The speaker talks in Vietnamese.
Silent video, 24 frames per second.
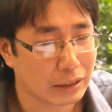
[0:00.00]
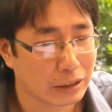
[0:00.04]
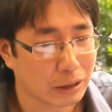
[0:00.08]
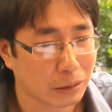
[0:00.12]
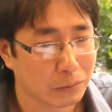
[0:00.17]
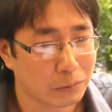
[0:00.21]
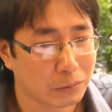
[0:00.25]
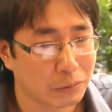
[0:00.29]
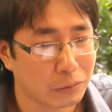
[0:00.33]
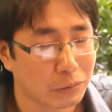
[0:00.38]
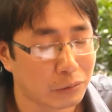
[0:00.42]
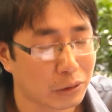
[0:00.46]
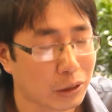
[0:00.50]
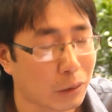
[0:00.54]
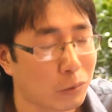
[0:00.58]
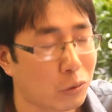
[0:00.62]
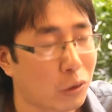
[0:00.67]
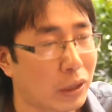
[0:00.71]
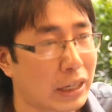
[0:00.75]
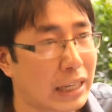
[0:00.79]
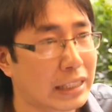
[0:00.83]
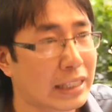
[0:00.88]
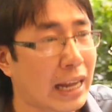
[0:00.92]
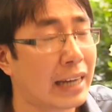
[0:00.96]
trong trong
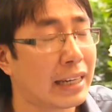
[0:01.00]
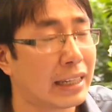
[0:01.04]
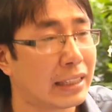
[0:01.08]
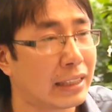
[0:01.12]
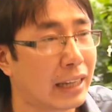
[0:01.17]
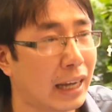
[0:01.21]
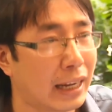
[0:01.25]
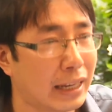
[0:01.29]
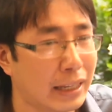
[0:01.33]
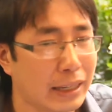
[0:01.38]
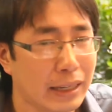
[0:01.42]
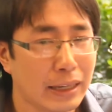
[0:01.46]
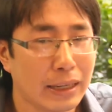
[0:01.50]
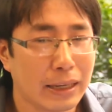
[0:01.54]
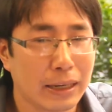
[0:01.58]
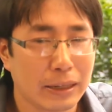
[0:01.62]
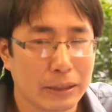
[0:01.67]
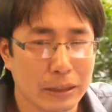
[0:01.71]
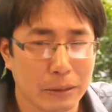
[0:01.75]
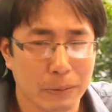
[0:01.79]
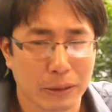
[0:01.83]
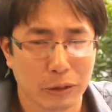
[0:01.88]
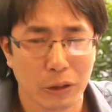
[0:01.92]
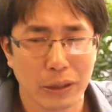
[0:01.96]
quan hệ gia đình đấy
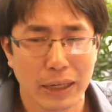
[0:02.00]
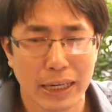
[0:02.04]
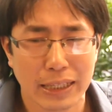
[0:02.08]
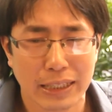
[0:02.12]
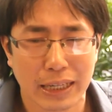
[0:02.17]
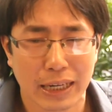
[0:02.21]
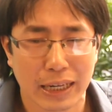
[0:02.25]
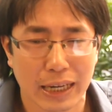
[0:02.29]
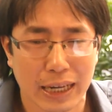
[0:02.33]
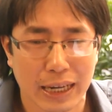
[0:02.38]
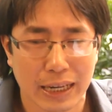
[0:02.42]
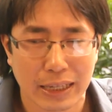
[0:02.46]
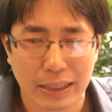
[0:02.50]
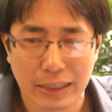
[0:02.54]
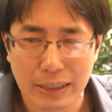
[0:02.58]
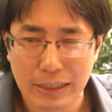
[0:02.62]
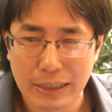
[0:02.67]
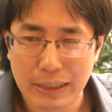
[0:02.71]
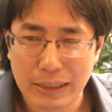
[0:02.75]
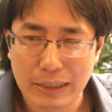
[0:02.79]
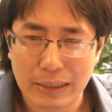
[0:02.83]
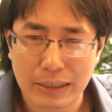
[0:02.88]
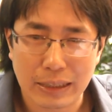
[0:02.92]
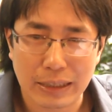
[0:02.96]
nhưng mà tôi nghĩ rằng là
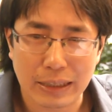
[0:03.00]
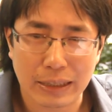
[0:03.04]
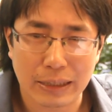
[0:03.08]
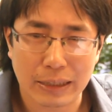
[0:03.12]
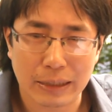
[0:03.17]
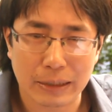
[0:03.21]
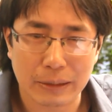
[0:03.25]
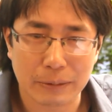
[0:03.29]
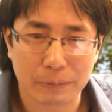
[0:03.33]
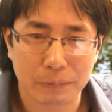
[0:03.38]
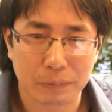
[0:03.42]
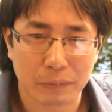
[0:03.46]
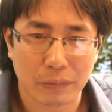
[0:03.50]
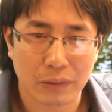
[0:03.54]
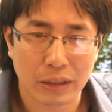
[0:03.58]
à,